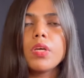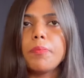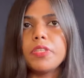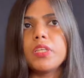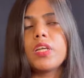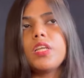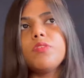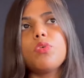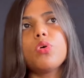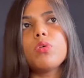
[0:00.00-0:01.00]
बेसिकली
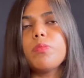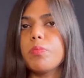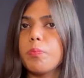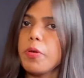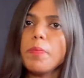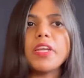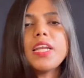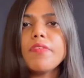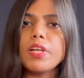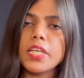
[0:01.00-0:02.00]
वो भी मेरे
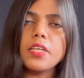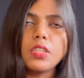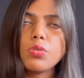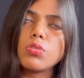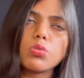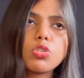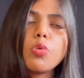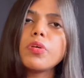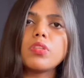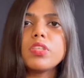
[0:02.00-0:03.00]
लेवल की ही थी उसको
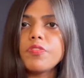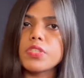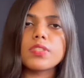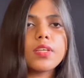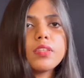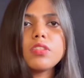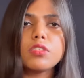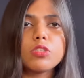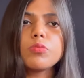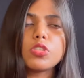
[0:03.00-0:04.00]
भी इतनी फिजिक्स आती
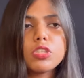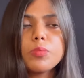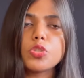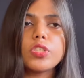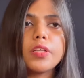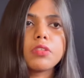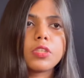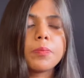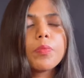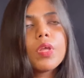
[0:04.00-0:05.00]
थी जितनी मुझे आती थी